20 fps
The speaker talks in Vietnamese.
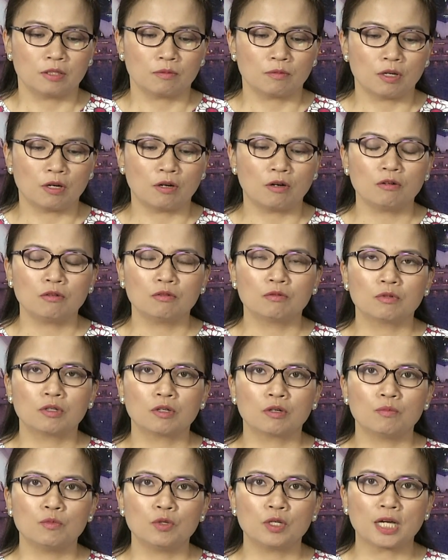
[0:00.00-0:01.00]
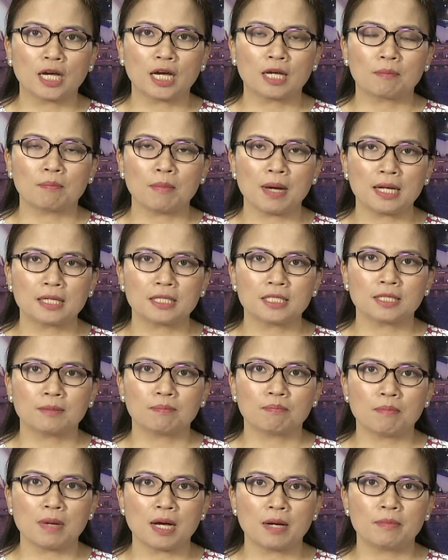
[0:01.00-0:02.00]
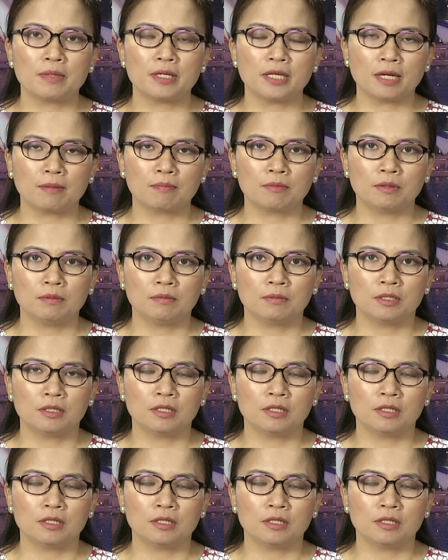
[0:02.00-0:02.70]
Trong đó cũng có 1.335